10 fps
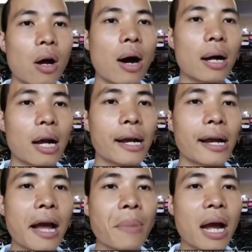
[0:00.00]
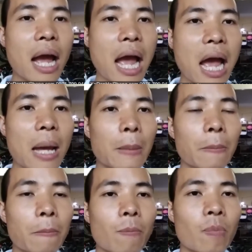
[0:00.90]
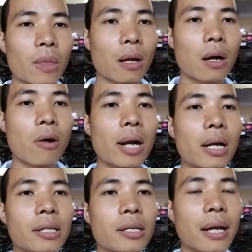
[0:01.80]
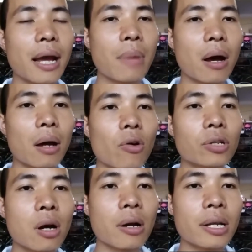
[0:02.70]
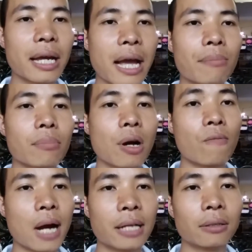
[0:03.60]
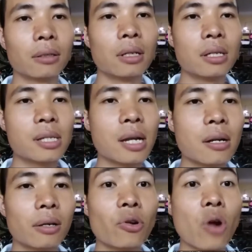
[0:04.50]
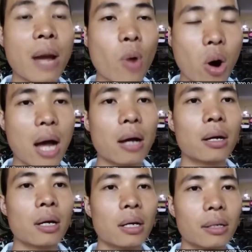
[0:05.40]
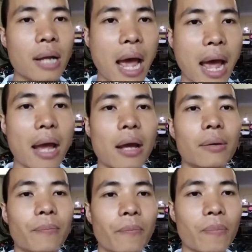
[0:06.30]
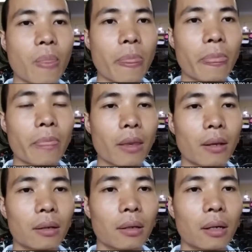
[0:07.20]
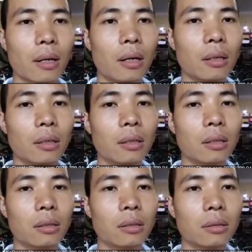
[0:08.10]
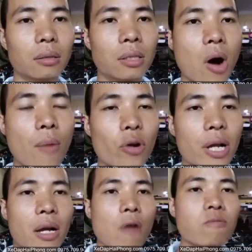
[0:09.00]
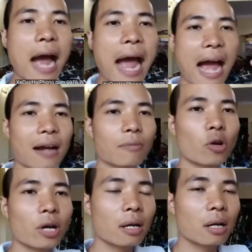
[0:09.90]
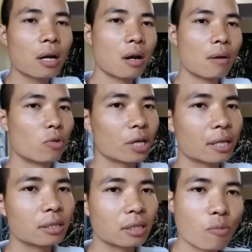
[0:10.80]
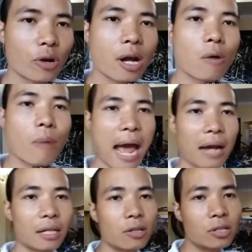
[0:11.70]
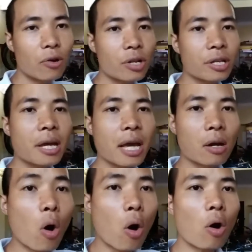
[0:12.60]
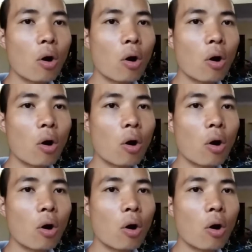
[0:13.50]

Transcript: hoặc các cái gáp ba ga uh, hoặc là những cái mà đồ chơi đi kèm cồng cành sẽ được loại bỏ để uh, cho một cái công hàng một cái một cái trong một cái công hàng thì nó sẽ có những cái kiện gỗ